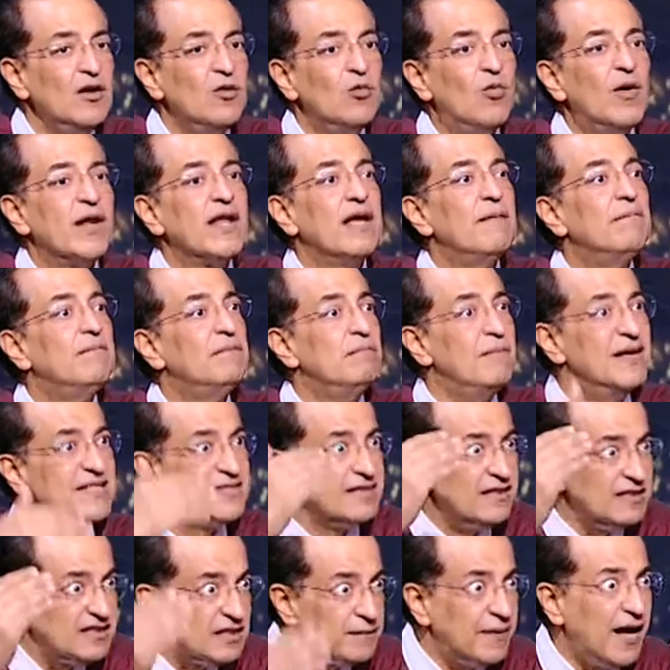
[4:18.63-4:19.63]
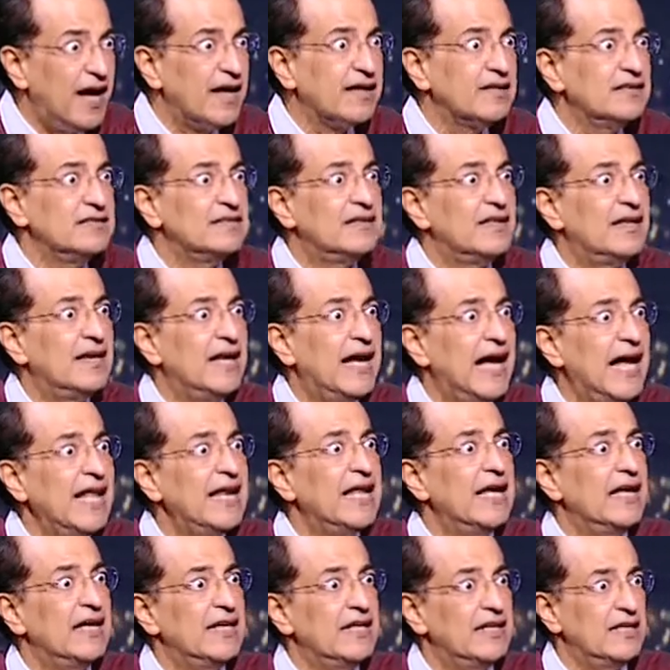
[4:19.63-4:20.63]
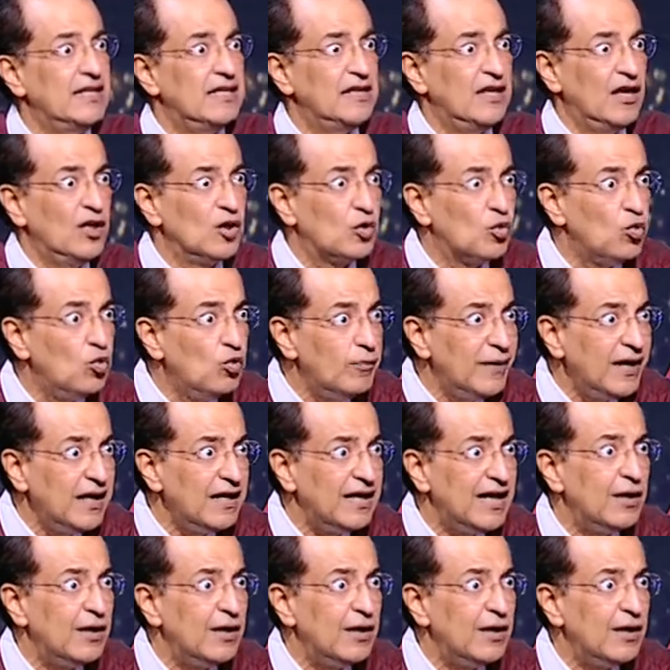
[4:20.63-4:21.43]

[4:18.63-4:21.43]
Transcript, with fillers: وانا ما زلت بعرض على الحكومه